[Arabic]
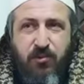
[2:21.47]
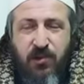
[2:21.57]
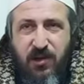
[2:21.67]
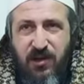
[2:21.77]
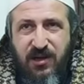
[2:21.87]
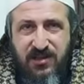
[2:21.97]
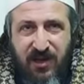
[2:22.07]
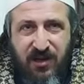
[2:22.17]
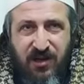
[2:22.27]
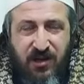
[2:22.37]
الله
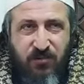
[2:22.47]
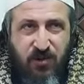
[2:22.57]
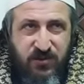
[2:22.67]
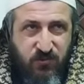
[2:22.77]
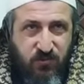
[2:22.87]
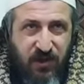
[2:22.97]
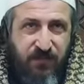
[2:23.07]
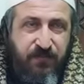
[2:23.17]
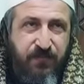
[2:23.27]
تعالى ورسوله